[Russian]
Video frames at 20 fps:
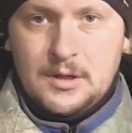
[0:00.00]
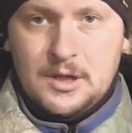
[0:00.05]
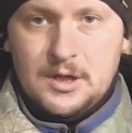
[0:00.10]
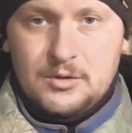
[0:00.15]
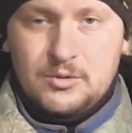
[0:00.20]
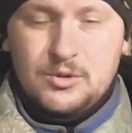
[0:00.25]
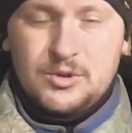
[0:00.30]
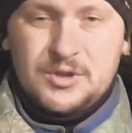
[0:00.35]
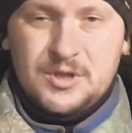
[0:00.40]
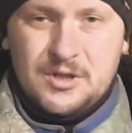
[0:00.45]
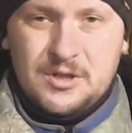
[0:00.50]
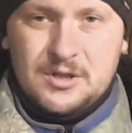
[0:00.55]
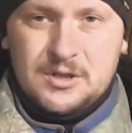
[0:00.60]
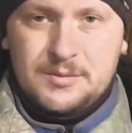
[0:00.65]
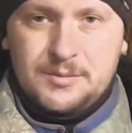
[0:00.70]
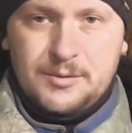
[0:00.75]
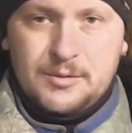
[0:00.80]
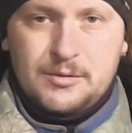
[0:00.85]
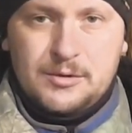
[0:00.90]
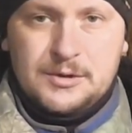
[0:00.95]
а то и три
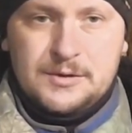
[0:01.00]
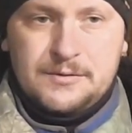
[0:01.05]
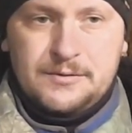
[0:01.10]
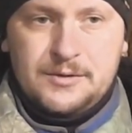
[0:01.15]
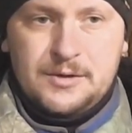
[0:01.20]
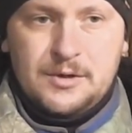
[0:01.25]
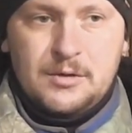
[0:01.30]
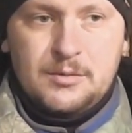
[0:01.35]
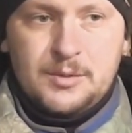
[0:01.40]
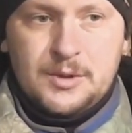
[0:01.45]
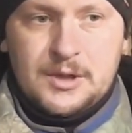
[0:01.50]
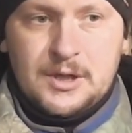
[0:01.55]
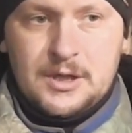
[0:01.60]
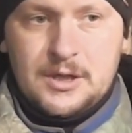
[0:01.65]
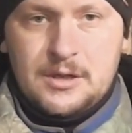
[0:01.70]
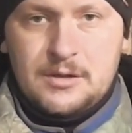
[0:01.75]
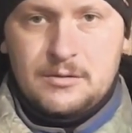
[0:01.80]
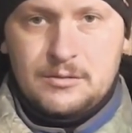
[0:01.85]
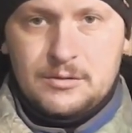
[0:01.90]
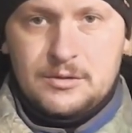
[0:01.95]
раза приходится в неделю
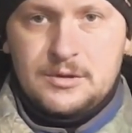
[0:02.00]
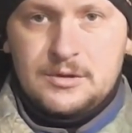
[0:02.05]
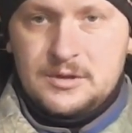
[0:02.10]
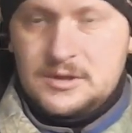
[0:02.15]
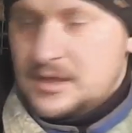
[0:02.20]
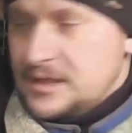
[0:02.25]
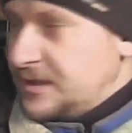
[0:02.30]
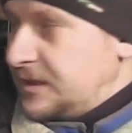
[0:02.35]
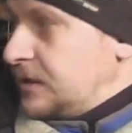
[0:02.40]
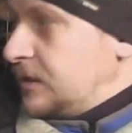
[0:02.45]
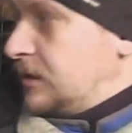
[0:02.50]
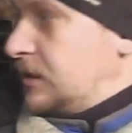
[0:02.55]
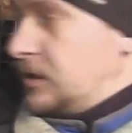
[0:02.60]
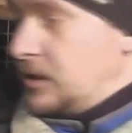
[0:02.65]
приходить вот из-за снега.